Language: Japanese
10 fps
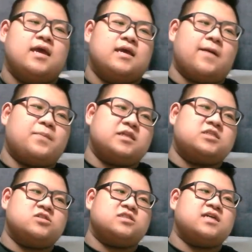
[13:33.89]
やっぱり
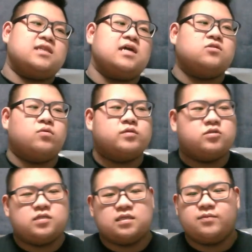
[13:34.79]
数字がないと面
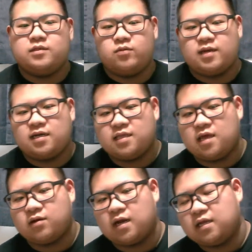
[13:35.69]
白さって認められな
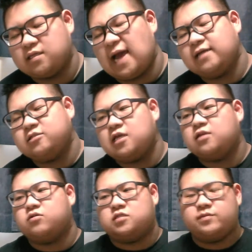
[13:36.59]
いのかなって、ある程
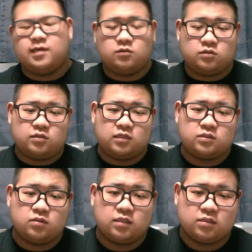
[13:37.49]
度の知名度っていうのは
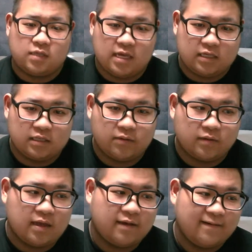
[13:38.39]
必要なんですよ。芸人でも
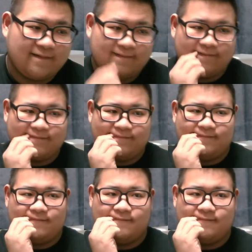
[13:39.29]
ね。うん